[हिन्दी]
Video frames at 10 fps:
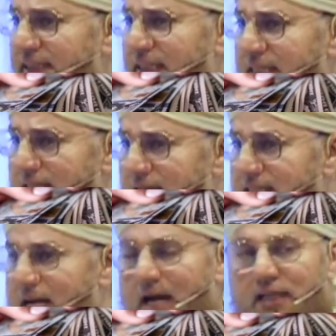तीन
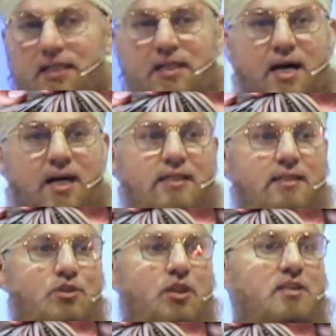हजार दिनार
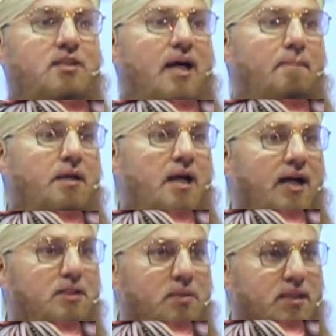जज साहब के
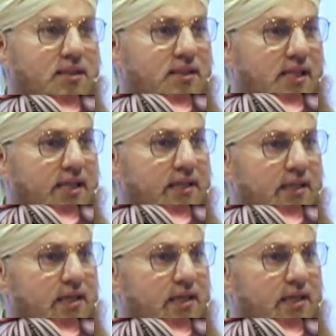हाथ में रख दिए